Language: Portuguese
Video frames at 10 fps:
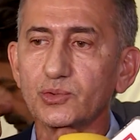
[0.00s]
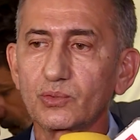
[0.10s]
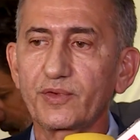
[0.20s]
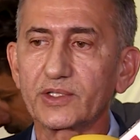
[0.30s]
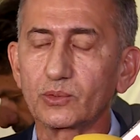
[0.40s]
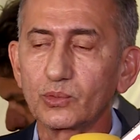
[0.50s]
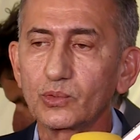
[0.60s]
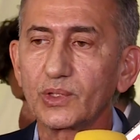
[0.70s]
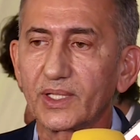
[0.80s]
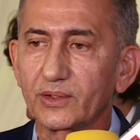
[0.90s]
o governo
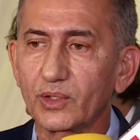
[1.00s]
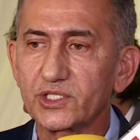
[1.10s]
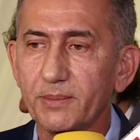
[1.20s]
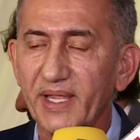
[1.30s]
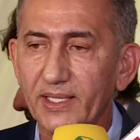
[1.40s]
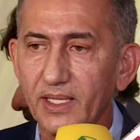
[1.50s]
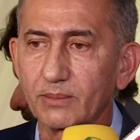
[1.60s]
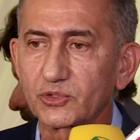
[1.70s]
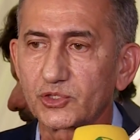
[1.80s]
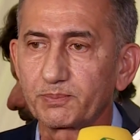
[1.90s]
Lula, nós
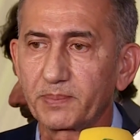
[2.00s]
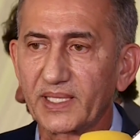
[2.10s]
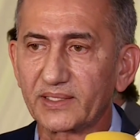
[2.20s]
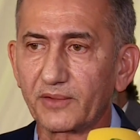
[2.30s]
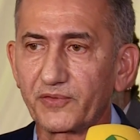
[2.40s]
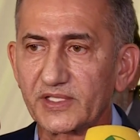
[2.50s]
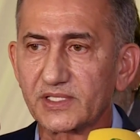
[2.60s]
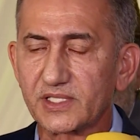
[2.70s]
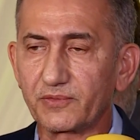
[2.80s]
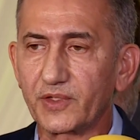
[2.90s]
liberamos pela Defesa
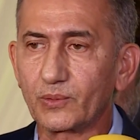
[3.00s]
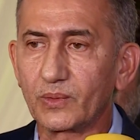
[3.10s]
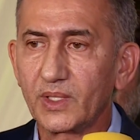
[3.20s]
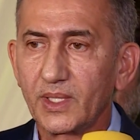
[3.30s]
Civil